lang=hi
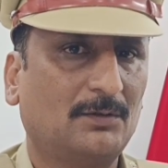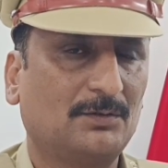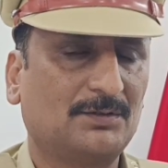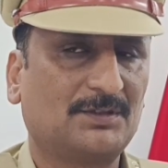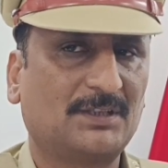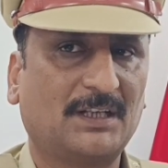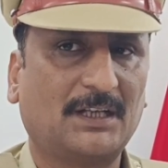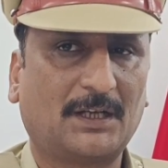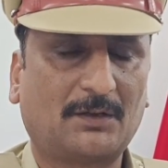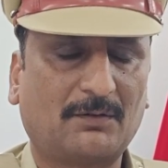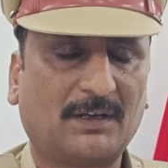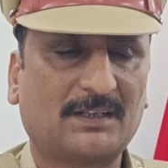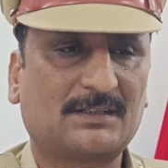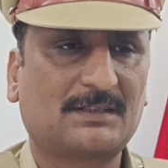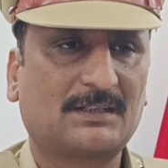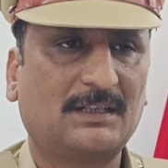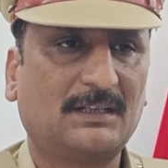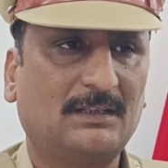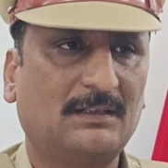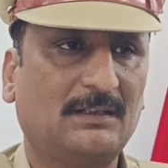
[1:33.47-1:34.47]
उनसे
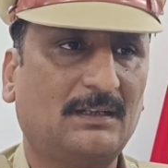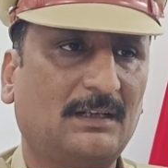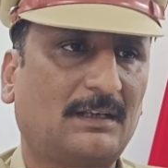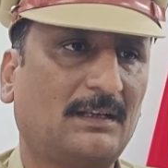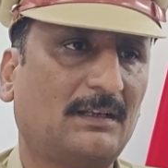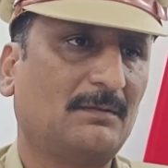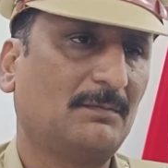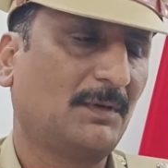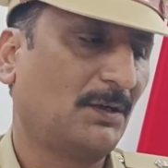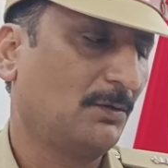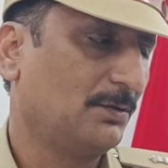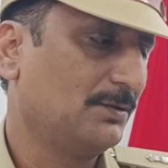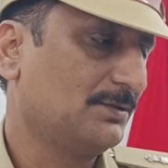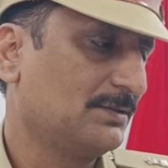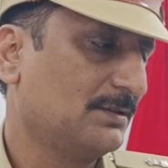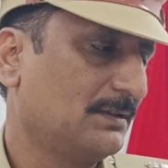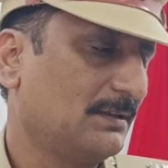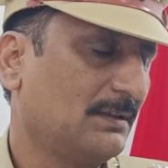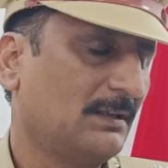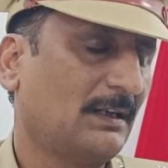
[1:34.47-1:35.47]
रिक्वेस्ट की लेकिन
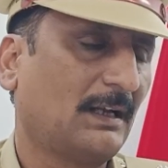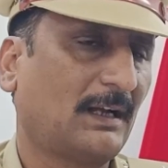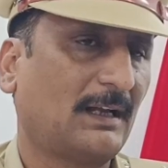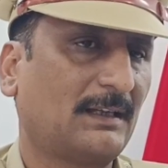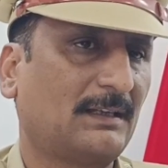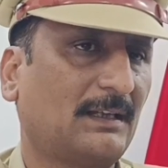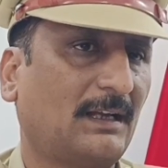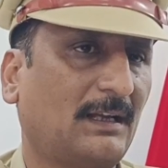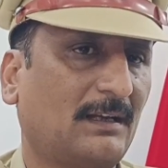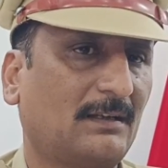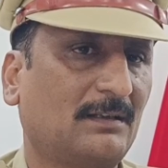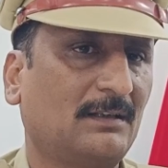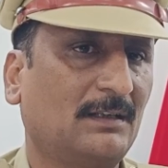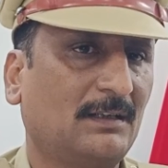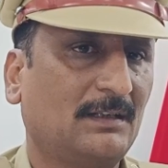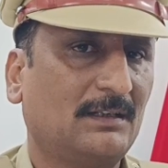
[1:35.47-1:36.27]
मनोज लगातार